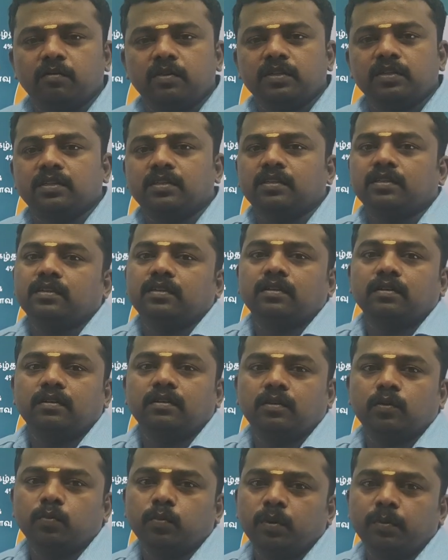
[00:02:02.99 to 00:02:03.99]
ஆல்வேஸ்
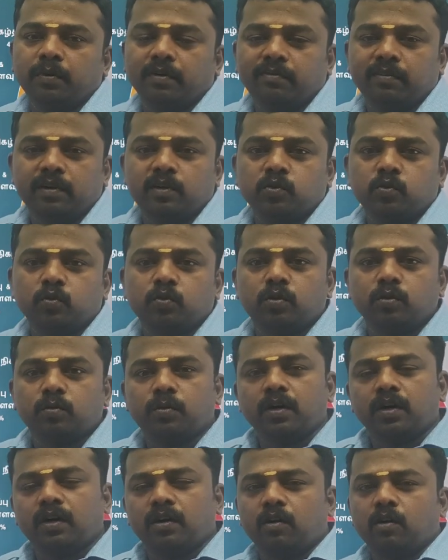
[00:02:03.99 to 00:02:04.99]
ரொம்ப ப்ரிஃபரன்ஸ்
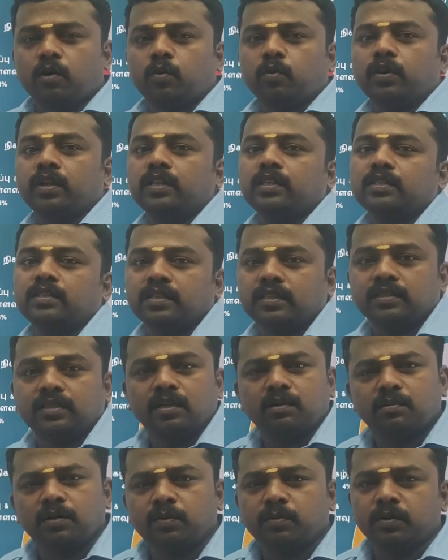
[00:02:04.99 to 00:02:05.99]
கொடுத்துருப்பாங்க நாட் ஓன்லி இந்த
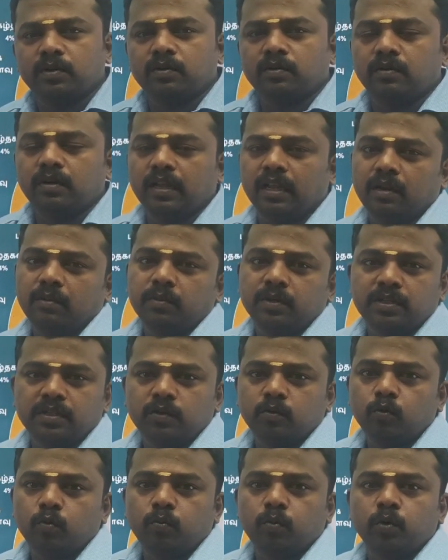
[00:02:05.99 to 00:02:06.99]
எக்ஸாம் நம்ம
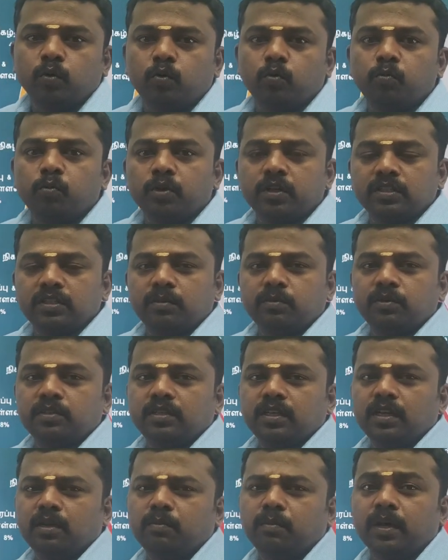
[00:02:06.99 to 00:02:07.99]
டிஎன்பிசி குரூப் ஒன் குரூப் டூ
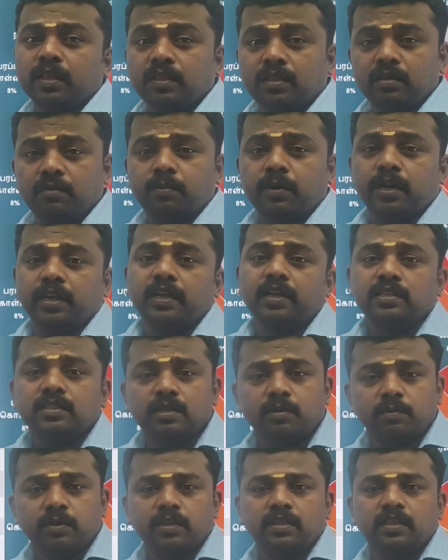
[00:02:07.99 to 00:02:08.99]
எக்ஸாம்லேயும் சரி மற்ற பழைய
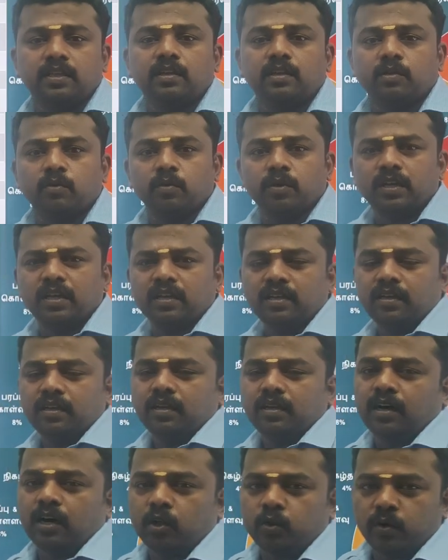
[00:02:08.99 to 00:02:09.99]
எக்ஸாம் எடுத்திங்கன்னா கூட
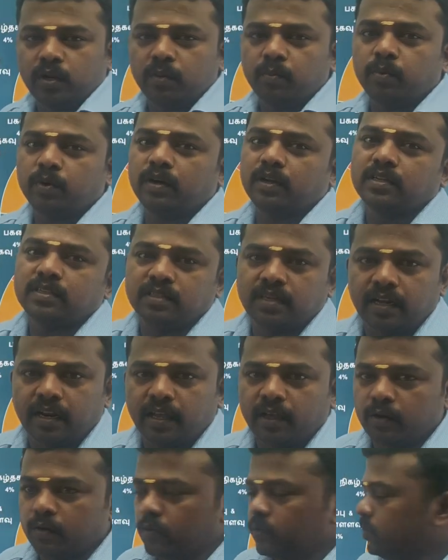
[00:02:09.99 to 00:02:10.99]
அதோட இம்பார்ட்டன்ஸ்
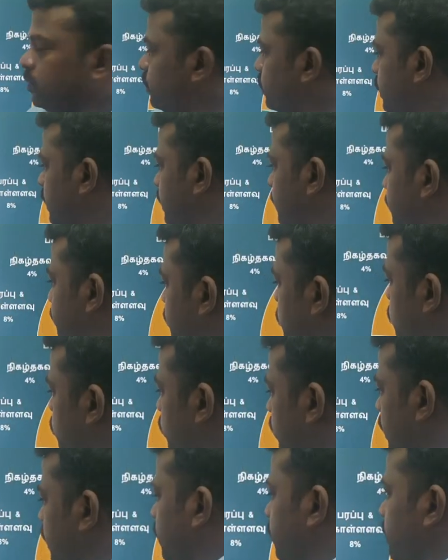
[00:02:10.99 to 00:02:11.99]
நிறைய இருக்கும் ஓகே ஸோ
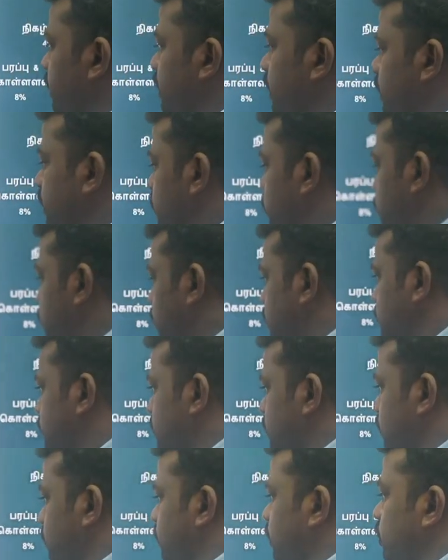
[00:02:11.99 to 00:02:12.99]
இதுலேயும் அப்படி தான் இருக்குது ஸோ
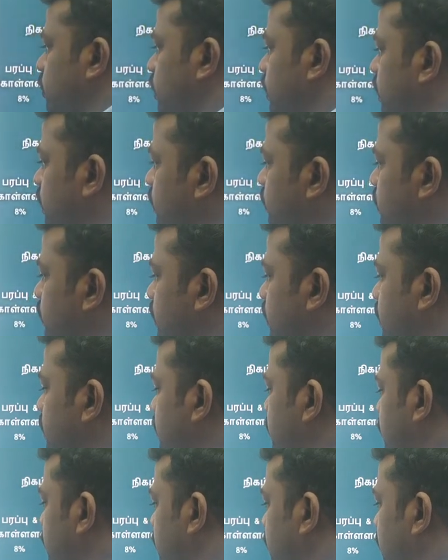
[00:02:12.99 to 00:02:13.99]
அஞ்சு சம் பார்த்தோன்னா இதில் வந்திருக்கு
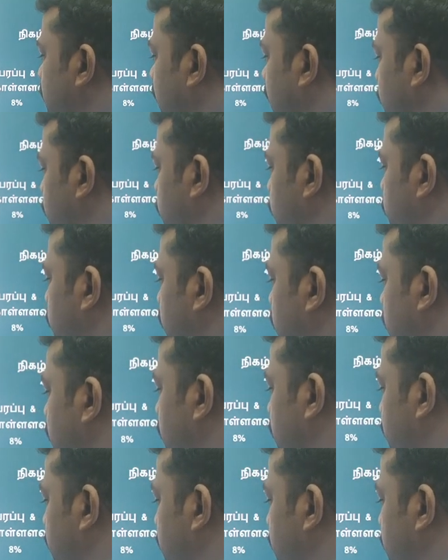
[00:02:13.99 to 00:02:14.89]
டைம் ஒன் ஒர்க்